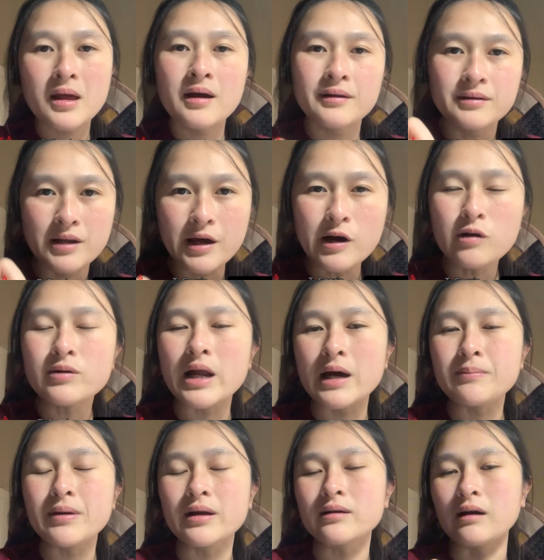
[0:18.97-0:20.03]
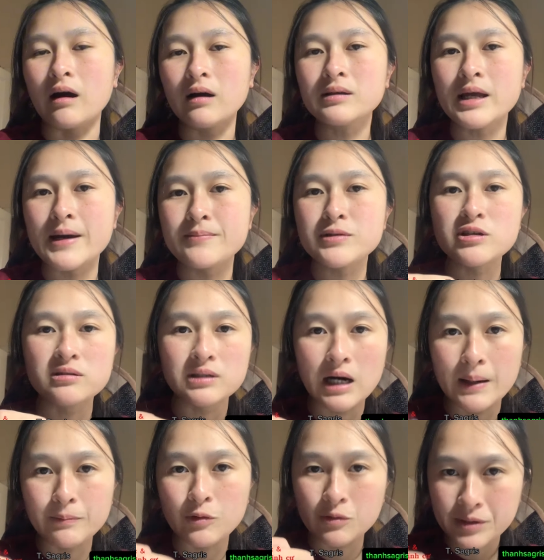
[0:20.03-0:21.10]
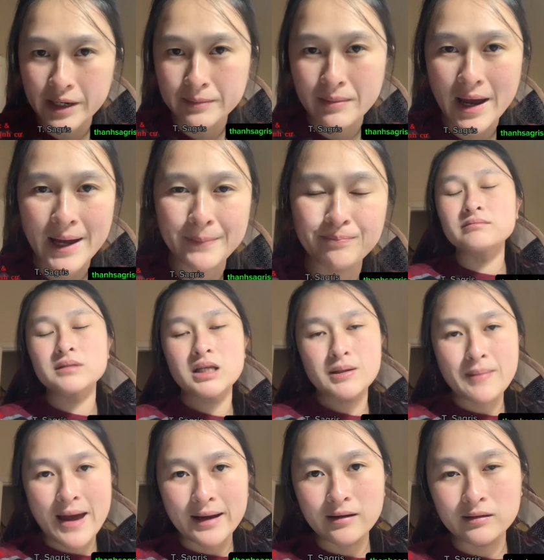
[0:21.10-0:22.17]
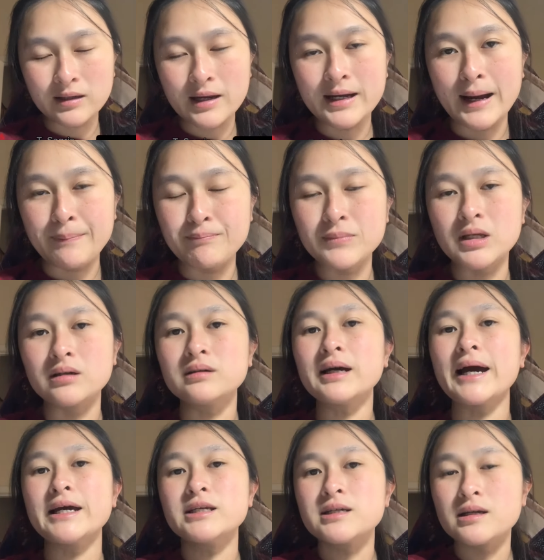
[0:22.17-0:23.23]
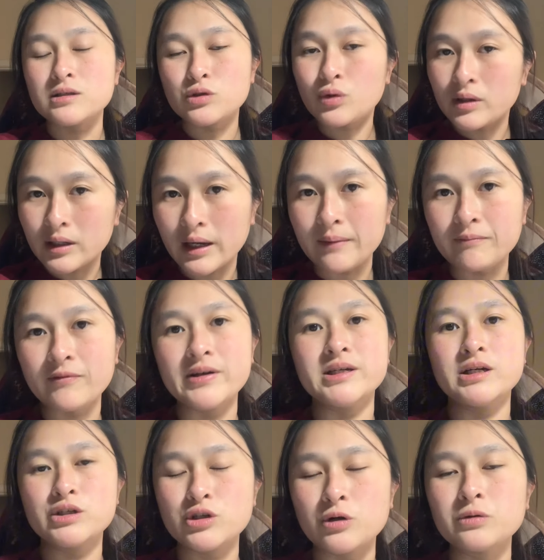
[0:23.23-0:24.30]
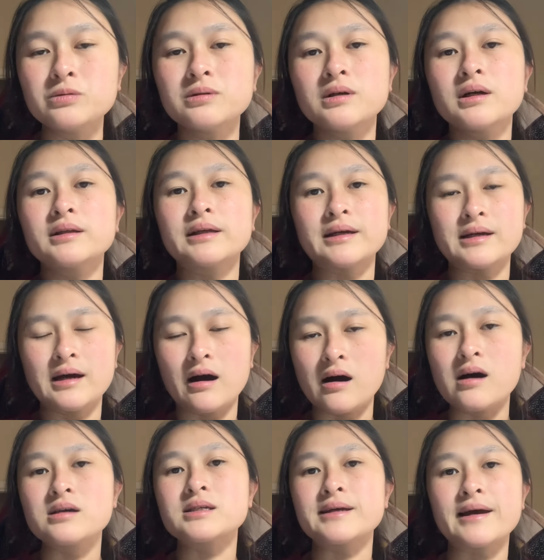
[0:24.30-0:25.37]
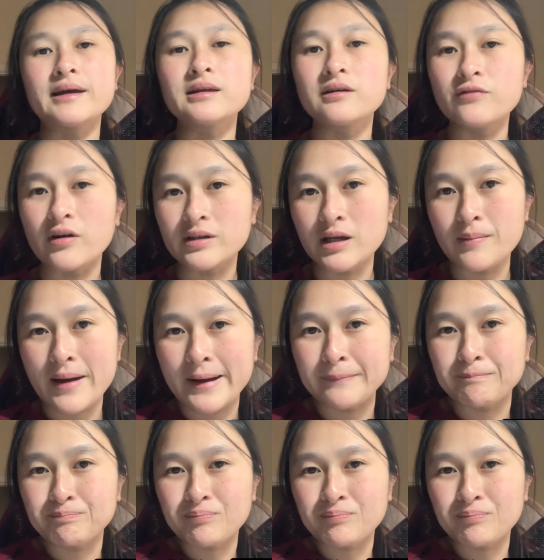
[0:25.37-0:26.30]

Nếu để biết rõ thêm trường hợp của riêng bạn thì bạn có thể gặp những agent chuyên nghiệp về di trú thì họ sẽ tư vấn cho bạn.